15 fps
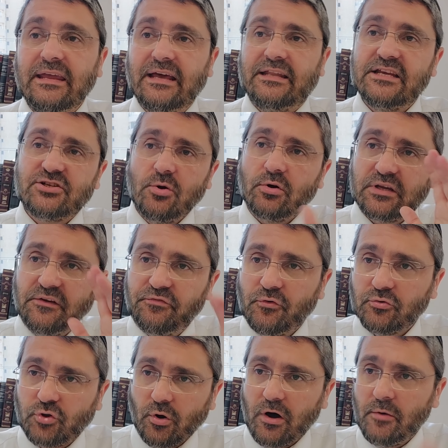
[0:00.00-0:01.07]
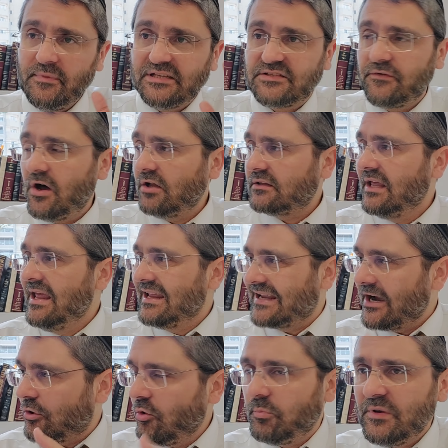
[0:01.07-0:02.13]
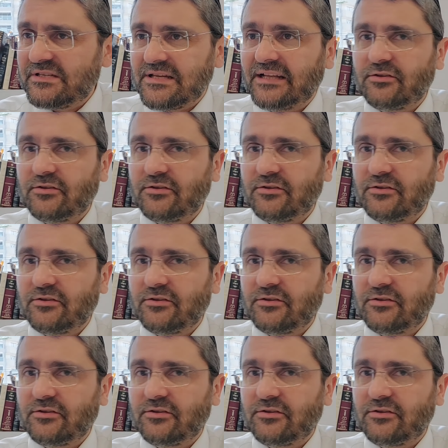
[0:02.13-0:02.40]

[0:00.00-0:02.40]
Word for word: Il y a des gens qui font Torah mitzvot, qui accomplissent